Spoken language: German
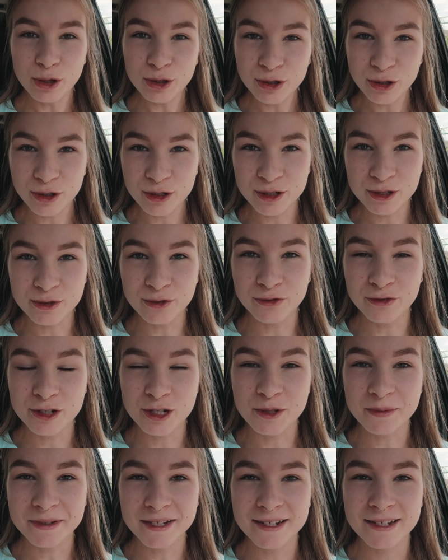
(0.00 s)
Doch noch nicht so viel
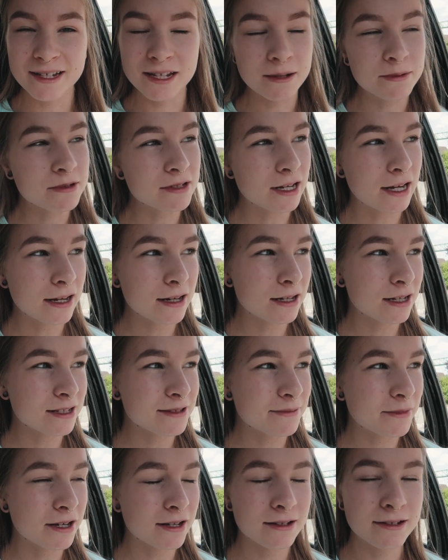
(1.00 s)
später. Ich habe es gerade
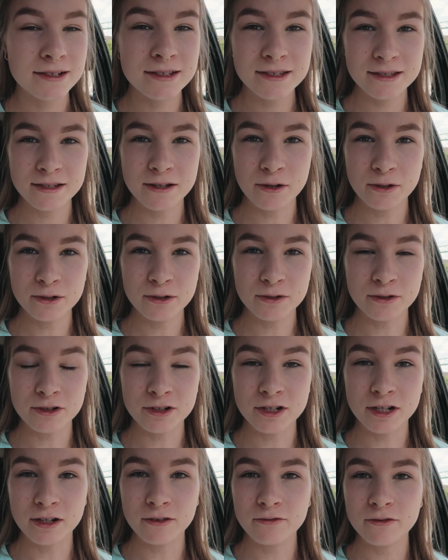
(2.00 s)
erstmal ins Auto
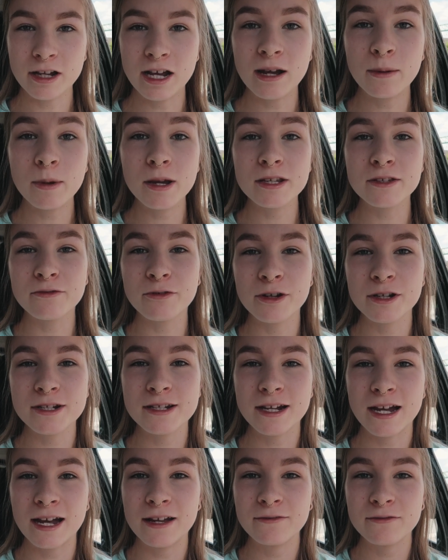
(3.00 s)
geschafft. Aber ich
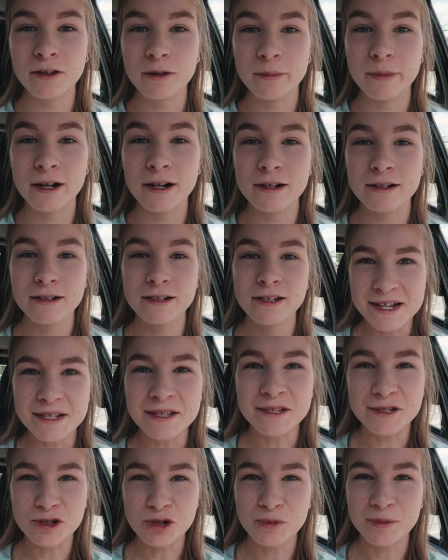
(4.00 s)
wollte einfach mal
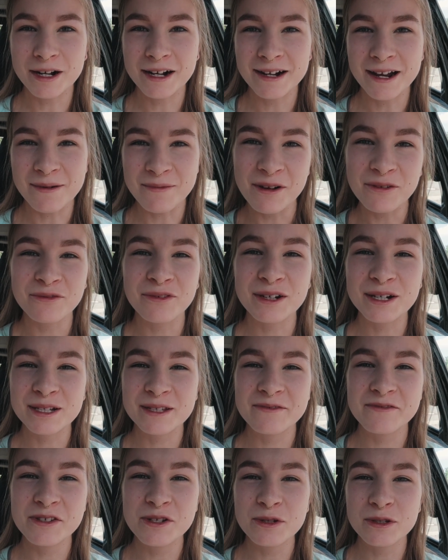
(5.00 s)
jetzt schon mal am Anfang
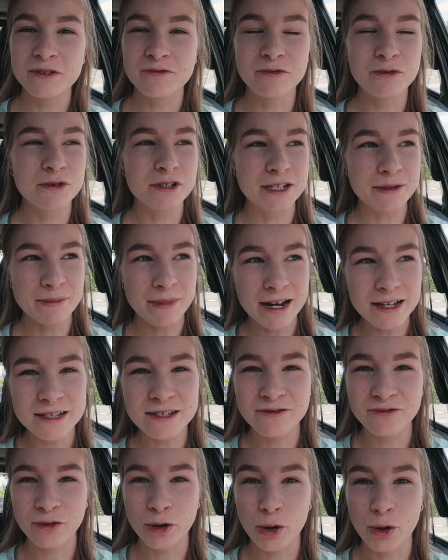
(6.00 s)
des Videos, wo die
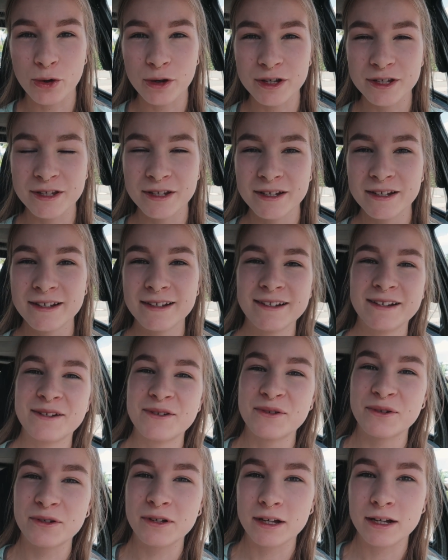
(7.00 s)
meisten von euch
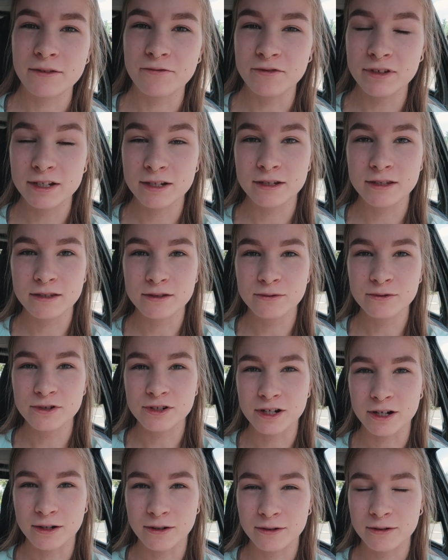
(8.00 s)
noch wirklich
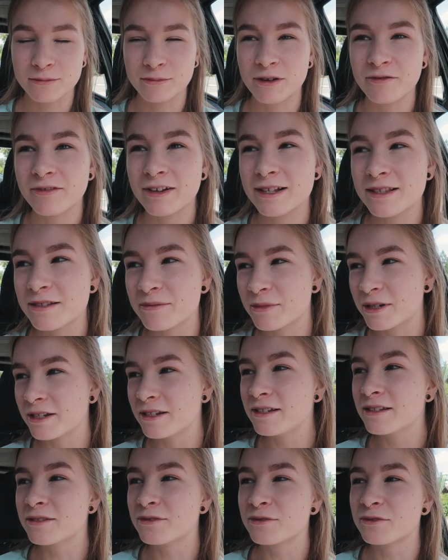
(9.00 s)
zuschauen. Man weiß immer
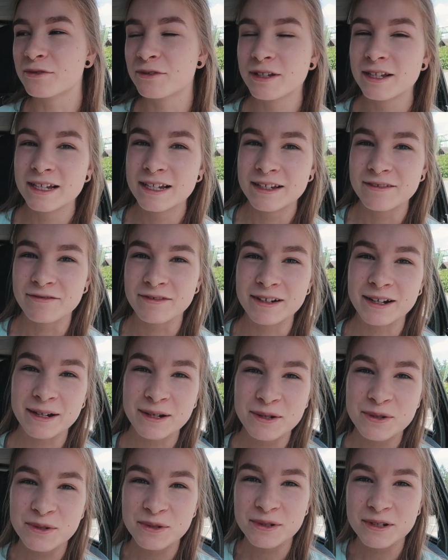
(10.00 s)
nie so, wie
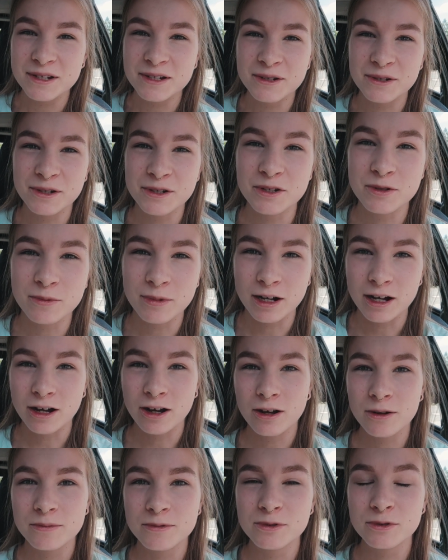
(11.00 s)
lange gucken die Leute
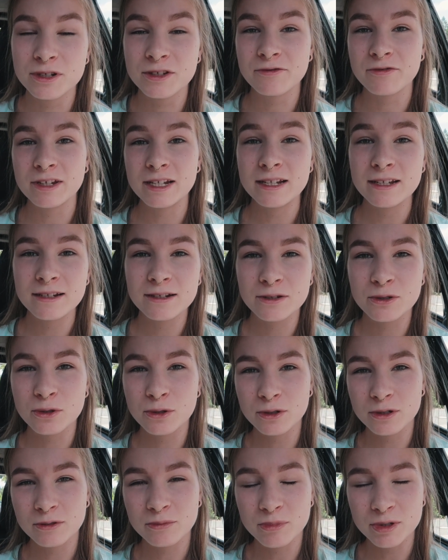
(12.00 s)
überhaupt. Nur die wenigen
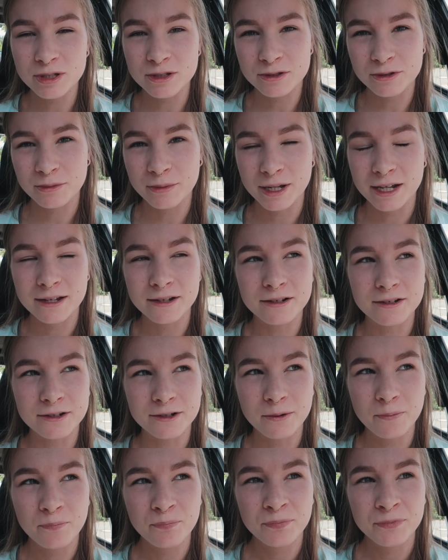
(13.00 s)
gucken bis zum
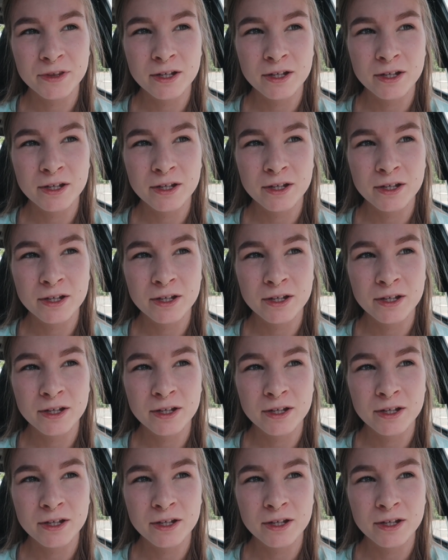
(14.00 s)
Ende.